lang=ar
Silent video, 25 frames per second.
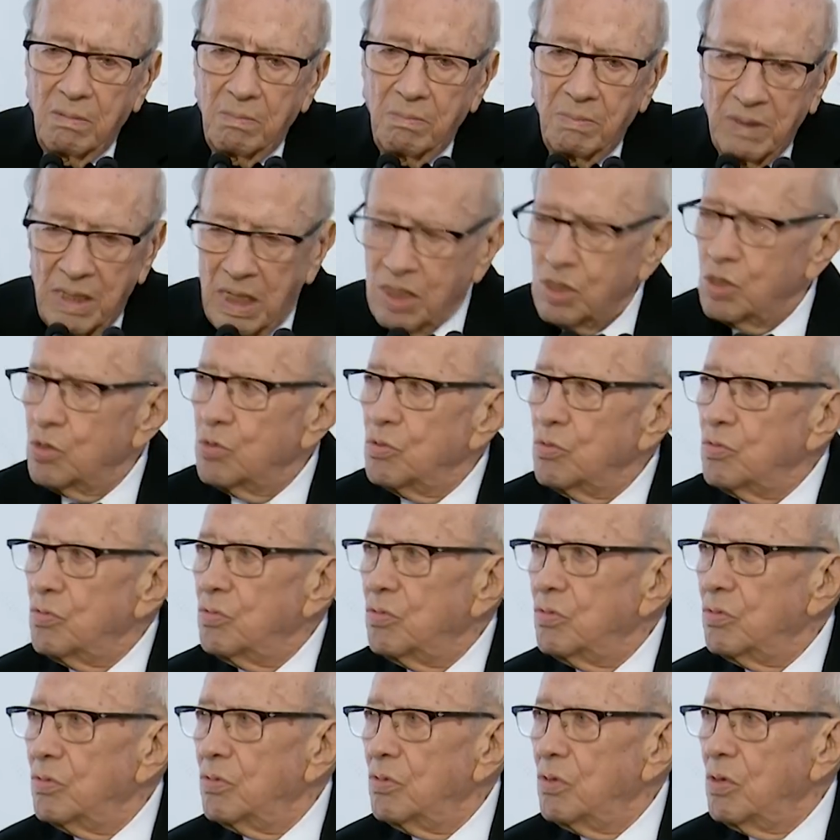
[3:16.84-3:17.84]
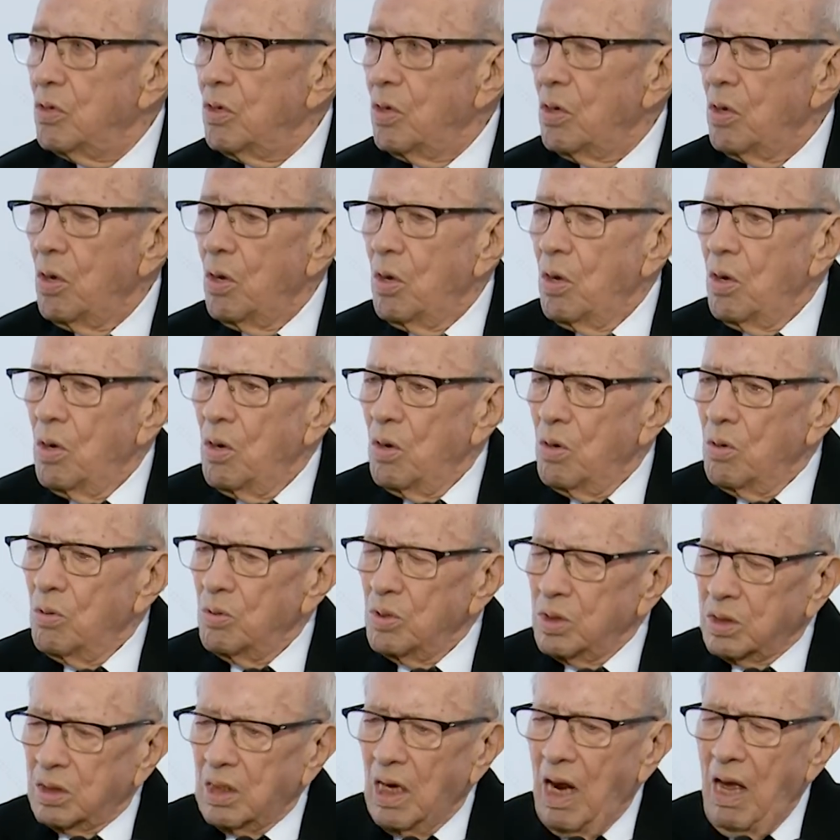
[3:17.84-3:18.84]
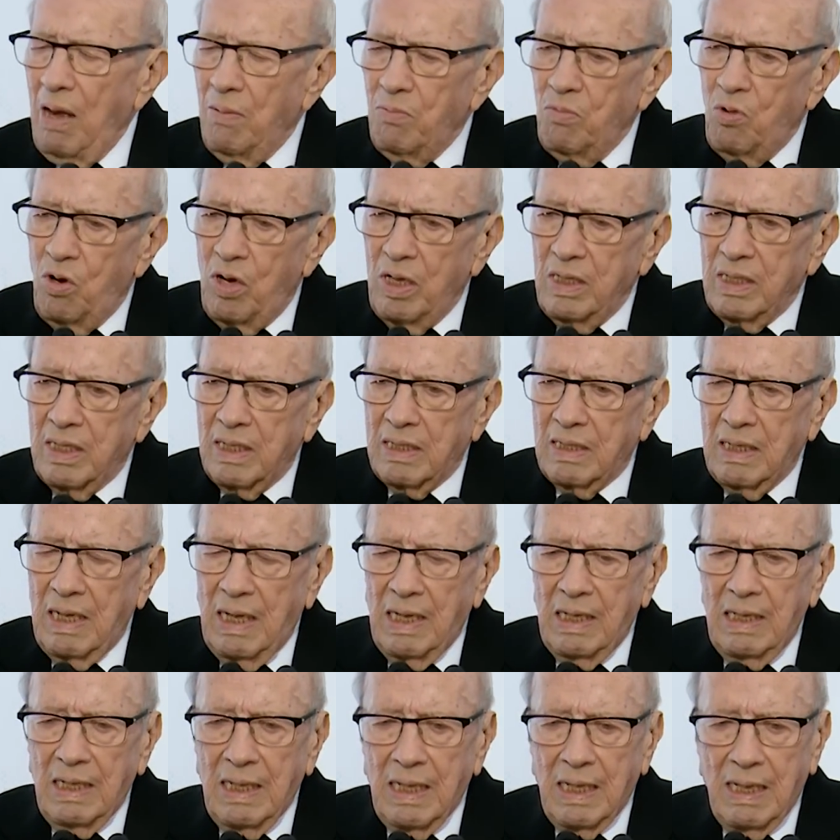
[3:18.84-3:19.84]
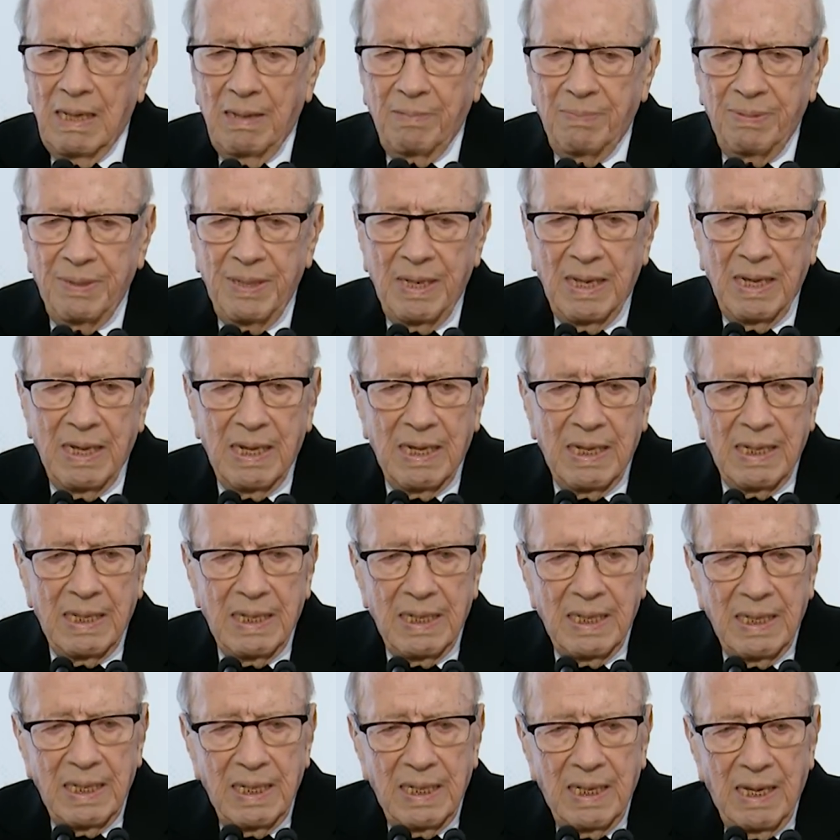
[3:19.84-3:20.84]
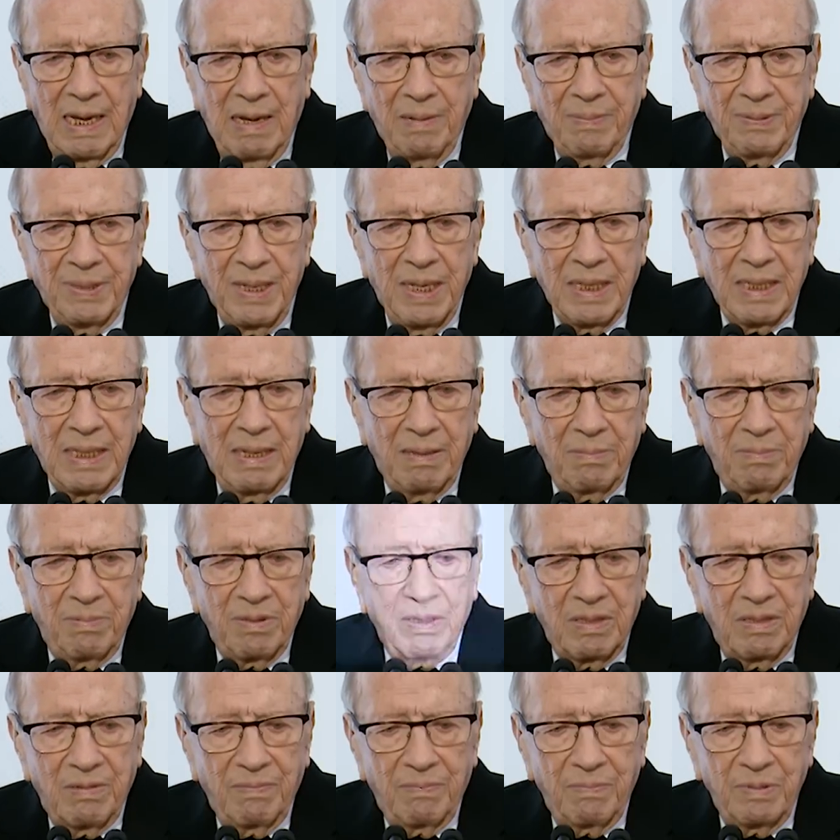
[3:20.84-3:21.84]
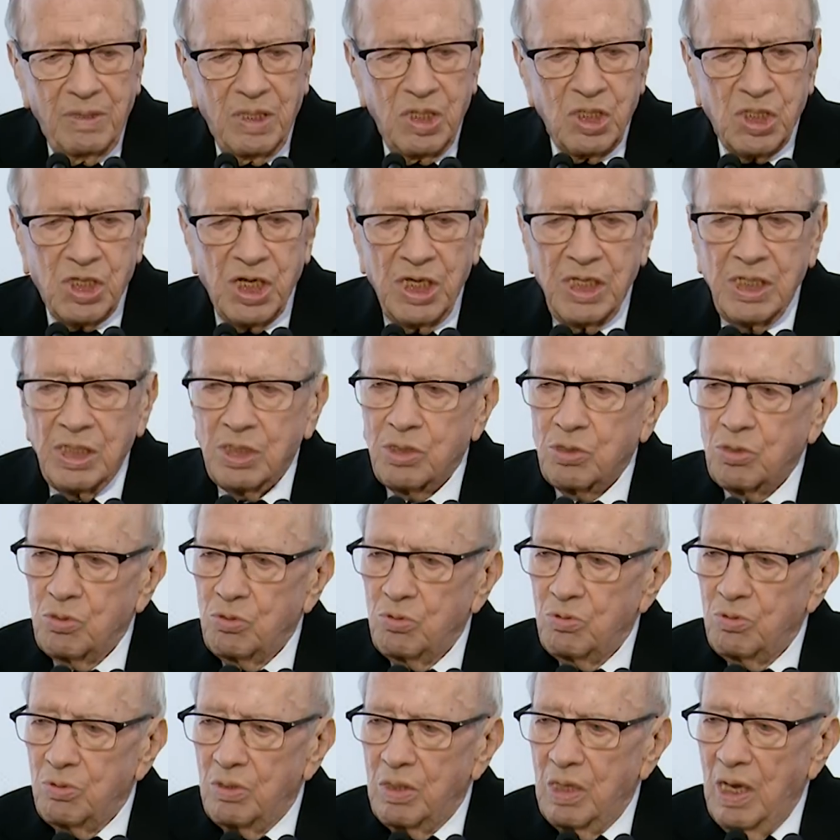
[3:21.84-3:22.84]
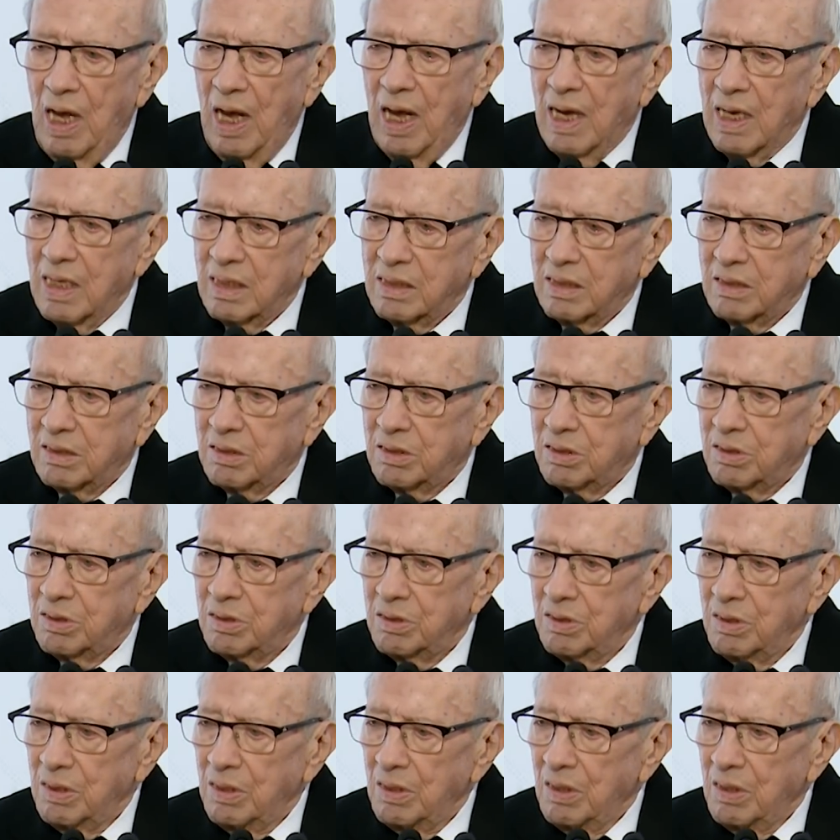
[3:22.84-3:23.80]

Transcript: من اجله ونترحموا ايضا على ابناء ابنائنا من الجيش والحرس